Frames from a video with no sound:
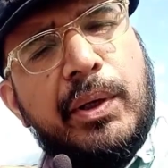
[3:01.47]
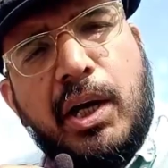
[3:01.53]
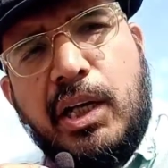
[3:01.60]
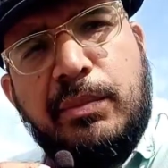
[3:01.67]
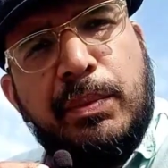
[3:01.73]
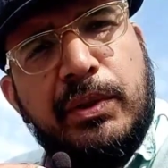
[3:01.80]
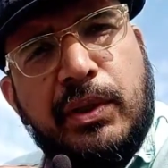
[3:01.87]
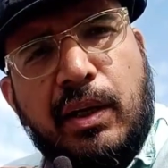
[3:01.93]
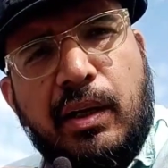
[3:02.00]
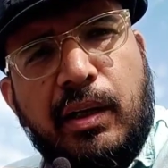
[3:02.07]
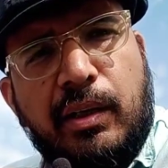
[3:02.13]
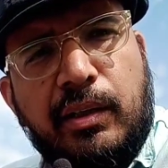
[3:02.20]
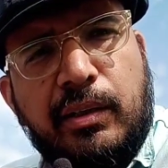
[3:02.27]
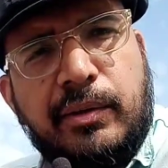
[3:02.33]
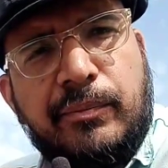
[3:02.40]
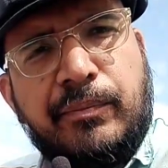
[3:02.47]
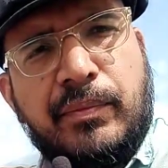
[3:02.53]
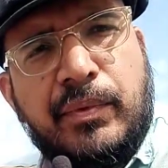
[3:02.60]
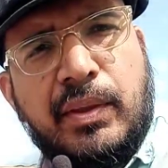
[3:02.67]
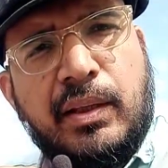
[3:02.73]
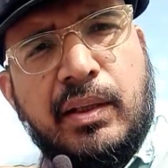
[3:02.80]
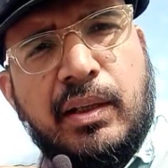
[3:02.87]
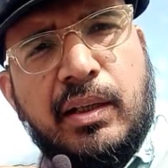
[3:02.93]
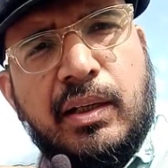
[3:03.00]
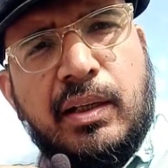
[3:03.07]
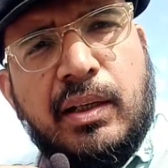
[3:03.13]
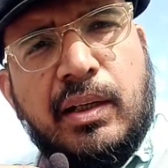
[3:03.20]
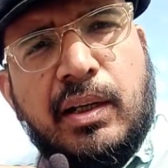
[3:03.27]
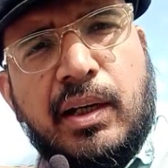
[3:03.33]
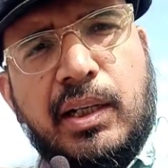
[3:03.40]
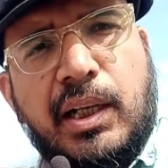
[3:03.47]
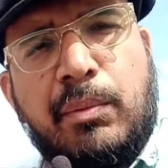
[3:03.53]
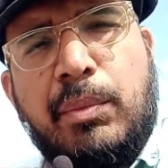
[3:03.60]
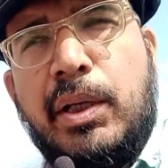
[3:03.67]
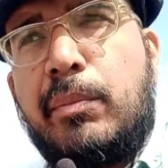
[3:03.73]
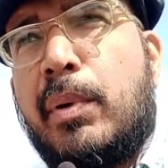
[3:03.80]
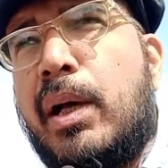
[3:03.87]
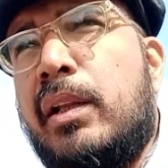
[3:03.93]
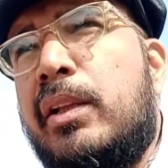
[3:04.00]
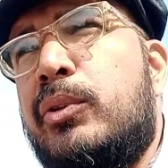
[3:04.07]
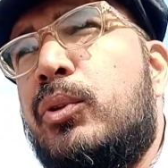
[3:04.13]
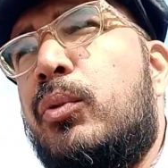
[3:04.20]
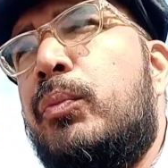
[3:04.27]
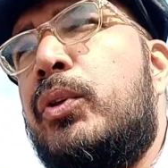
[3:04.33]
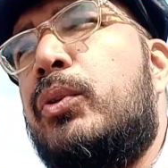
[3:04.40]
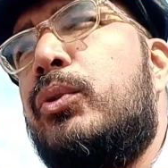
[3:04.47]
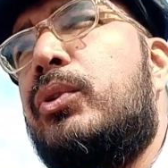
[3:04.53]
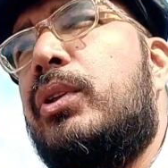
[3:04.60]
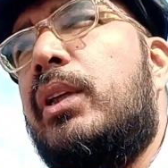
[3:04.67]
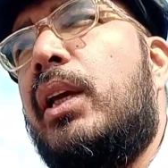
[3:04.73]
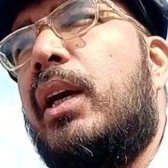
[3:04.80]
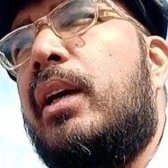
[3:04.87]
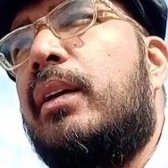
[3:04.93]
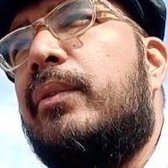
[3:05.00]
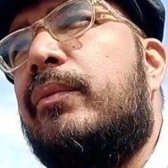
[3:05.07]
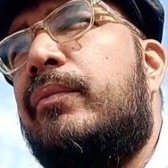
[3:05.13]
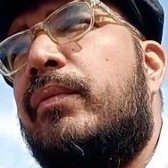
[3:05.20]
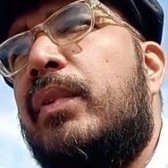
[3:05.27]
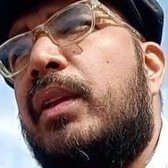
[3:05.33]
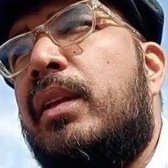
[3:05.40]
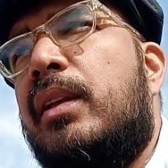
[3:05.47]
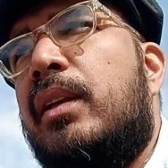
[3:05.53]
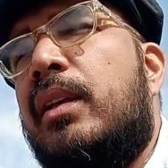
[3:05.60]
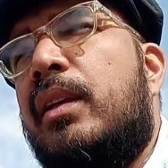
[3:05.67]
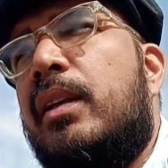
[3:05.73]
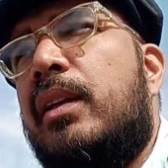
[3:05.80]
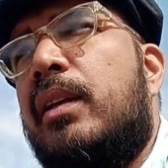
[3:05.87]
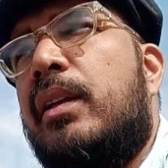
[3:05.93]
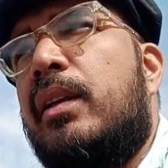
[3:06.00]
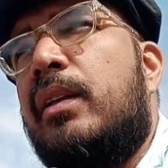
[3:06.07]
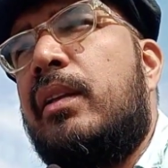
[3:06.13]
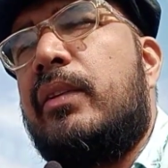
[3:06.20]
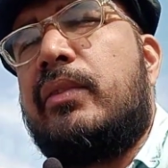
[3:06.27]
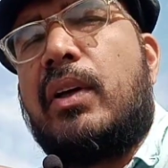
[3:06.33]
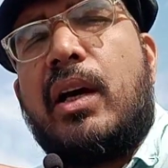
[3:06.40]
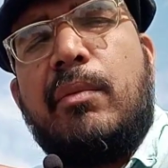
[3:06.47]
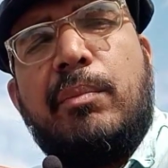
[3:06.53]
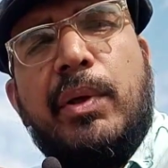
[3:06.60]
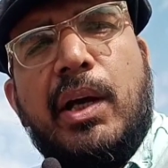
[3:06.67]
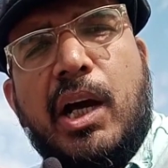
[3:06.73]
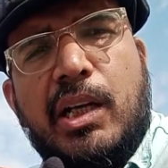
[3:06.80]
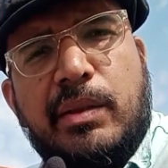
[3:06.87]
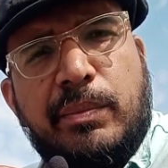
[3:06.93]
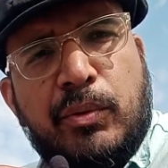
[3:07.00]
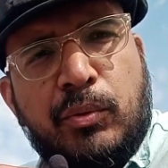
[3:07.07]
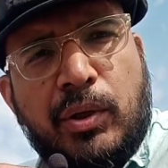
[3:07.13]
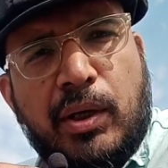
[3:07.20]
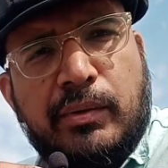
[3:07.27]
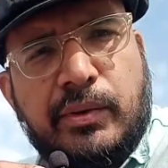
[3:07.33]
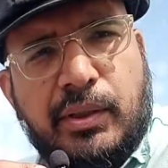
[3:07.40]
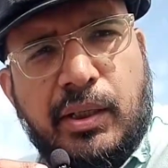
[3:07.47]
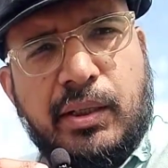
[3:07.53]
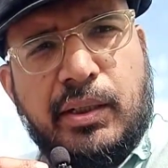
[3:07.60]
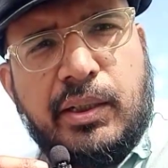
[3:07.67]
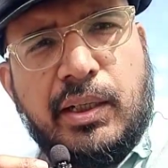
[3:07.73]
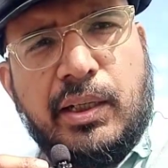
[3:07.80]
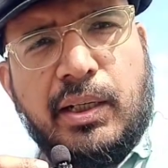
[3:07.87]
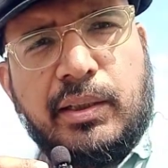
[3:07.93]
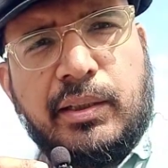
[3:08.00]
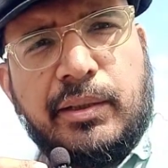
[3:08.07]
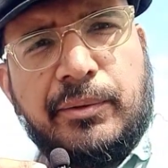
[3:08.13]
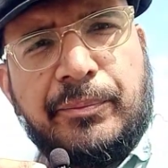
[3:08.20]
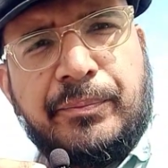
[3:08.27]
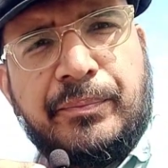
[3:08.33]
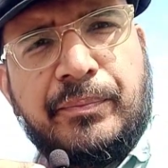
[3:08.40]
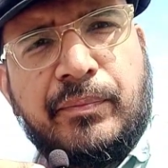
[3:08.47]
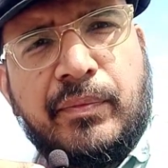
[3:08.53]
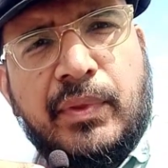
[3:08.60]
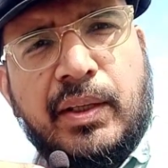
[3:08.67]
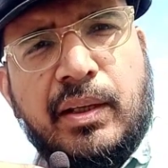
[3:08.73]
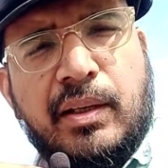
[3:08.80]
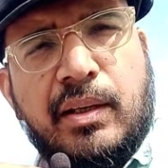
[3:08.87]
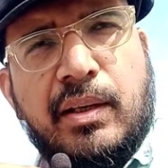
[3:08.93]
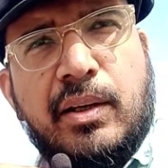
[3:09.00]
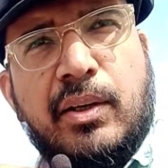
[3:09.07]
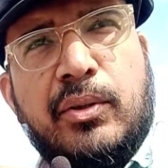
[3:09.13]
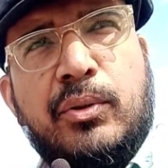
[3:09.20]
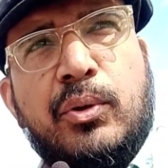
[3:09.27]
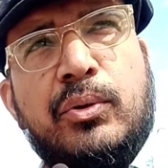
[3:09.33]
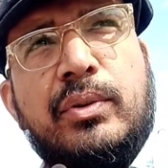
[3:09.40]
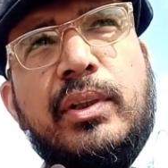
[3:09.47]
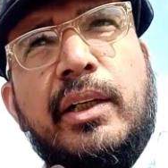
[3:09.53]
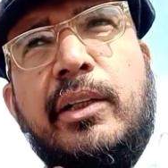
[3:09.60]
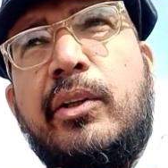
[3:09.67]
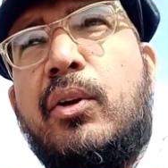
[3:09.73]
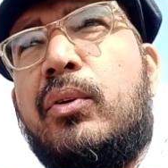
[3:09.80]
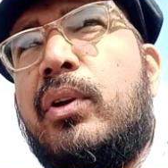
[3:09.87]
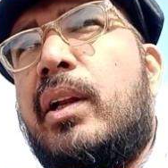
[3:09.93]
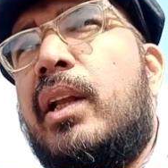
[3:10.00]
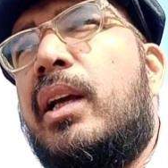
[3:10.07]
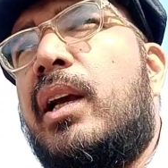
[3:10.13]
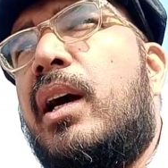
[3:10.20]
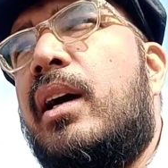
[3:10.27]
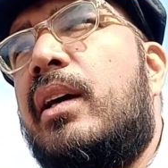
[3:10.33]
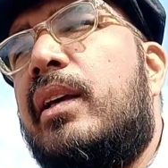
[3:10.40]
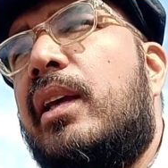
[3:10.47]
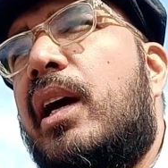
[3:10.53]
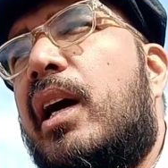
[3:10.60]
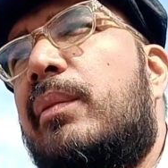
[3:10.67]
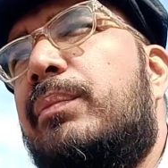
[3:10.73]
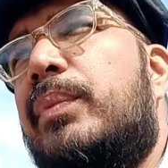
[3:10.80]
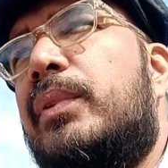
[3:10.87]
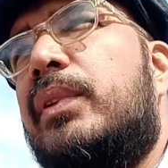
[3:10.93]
पे आज भी चल रही हैं अलामा इकबाल ने जो भी कुछ किया है निसाब में आज भी उनका ज़िक्र किया जाता है तो उस लेडी डॉक्टर ने कहा कि आप